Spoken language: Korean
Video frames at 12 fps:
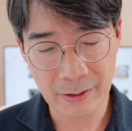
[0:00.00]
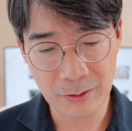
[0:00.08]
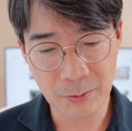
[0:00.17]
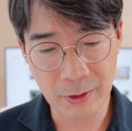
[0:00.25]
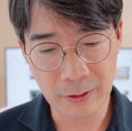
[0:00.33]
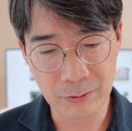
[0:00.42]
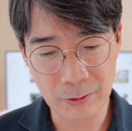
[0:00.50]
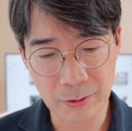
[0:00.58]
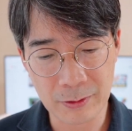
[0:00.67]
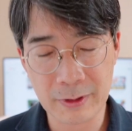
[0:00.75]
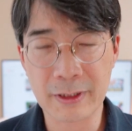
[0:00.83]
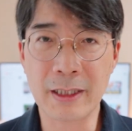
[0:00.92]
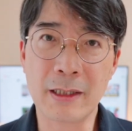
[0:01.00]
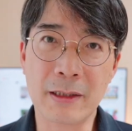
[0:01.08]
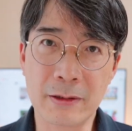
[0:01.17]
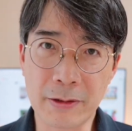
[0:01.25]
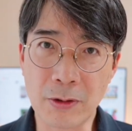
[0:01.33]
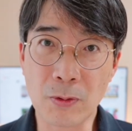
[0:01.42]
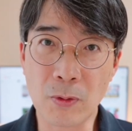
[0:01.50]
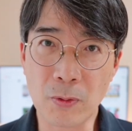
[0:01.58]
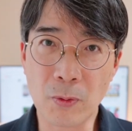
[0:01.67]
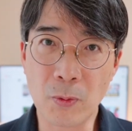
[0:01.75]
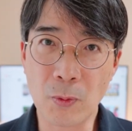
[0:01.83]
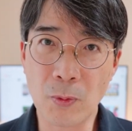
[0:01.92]
싶더라고요. 재난을
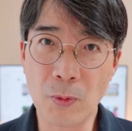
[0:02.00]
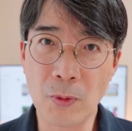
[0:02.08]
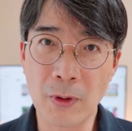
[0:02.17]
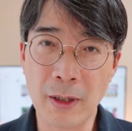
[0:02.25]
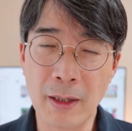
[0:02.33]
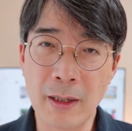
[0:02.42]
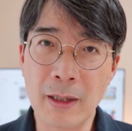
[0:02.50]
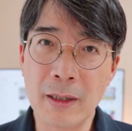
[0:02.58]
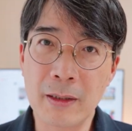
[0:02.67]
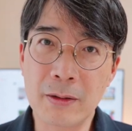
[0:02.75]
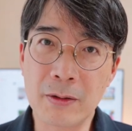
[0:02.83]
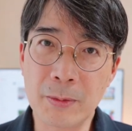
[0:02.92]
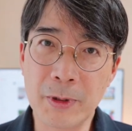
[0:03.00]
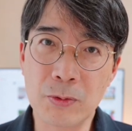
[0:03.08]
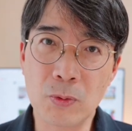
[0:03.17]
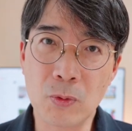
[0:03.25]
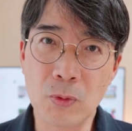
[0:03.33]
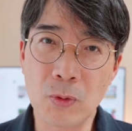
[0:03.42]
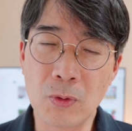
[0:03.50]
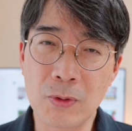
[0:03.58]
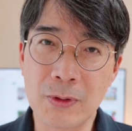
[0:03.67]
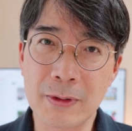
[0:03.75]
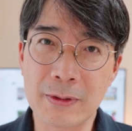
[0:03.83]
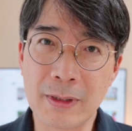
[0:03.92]
겪었고 그럼에도
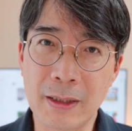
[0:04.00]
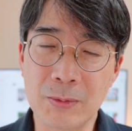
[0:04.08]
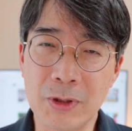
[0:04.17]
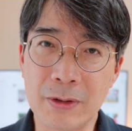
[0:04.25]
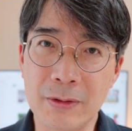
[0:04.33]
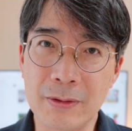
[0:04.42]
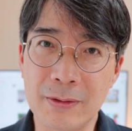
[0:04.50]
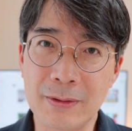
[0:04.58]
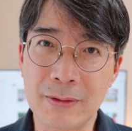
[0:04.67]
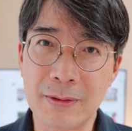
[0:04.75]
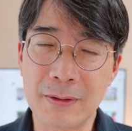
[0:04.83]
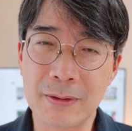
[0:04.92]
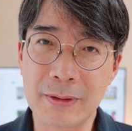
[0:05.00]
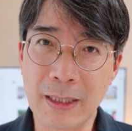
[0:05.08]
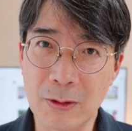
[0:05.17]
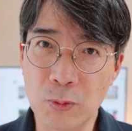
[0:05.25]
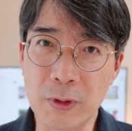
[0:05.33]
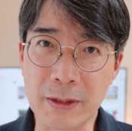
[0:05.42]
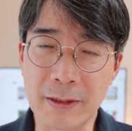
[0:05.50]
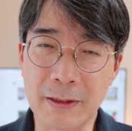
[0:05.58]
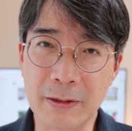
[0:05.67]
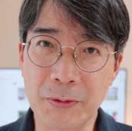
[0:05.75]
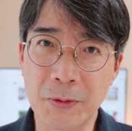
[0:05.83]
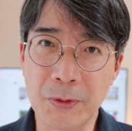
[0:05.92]
사람들은 살고
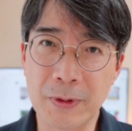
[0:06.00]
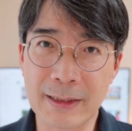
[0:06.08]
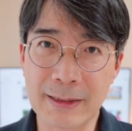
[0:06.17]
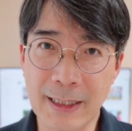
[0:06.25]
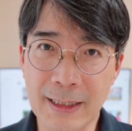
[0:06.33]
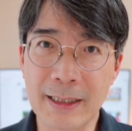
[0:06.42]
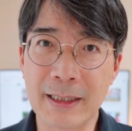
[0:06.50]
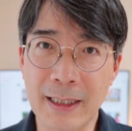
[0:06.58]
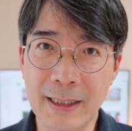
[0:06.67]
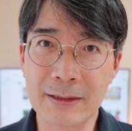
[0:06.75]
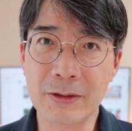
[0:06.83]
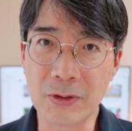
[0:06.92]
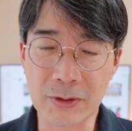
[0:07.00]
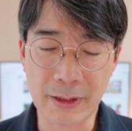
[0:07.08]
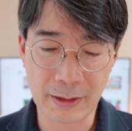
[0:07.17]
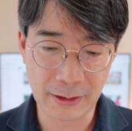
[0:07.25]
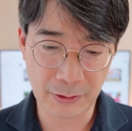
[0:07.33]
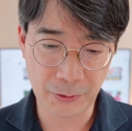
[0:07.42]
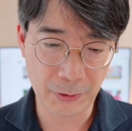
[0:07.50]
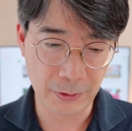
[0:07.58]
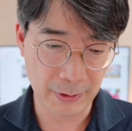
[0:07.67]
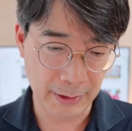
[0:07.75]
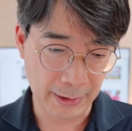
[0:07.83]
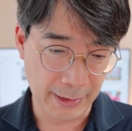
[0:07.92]
있잖아요. 살아야 하는 거잖아요.
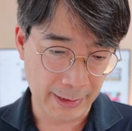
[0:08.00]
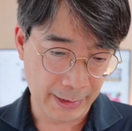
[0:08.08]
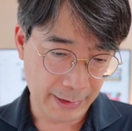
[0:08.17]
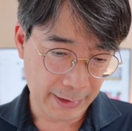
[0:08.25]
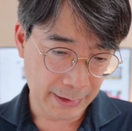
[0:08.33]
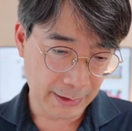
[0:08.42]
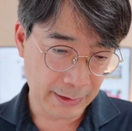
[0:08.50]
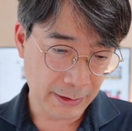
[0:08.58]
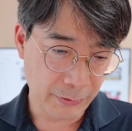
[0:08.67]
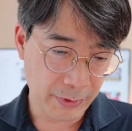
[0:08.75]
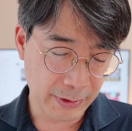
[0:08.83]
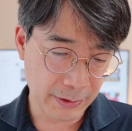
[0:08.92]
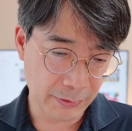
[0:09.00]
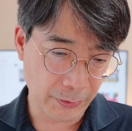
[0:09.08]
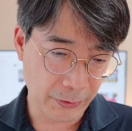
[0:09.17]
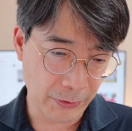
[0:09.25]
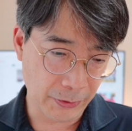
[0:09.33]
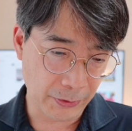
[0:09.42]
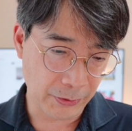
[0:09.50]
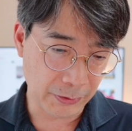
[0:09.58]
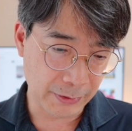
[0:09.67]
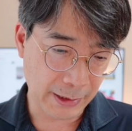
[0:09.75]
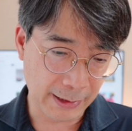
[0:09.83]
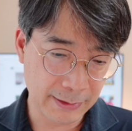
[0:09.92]
이
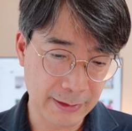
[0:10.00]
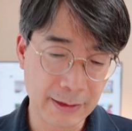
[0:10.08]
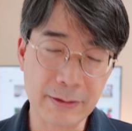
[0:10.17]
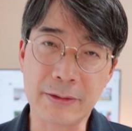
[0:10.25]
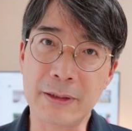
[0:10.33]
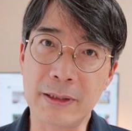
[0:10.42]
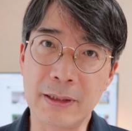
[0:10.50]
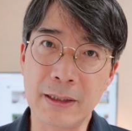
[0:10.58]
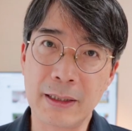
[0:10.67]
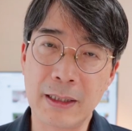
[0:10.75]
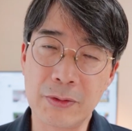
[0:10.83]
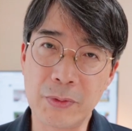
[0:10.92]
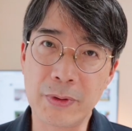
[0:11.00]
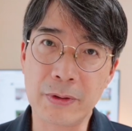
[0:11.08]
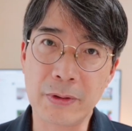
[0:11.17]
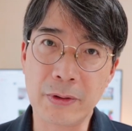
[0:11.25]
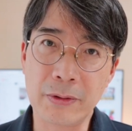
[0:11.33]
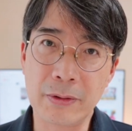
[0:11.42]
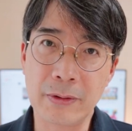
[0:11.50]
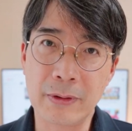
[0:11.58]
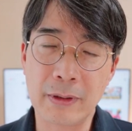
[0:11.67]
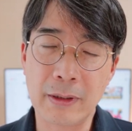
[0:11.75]
상황에서 산자들이 할 수 있는 건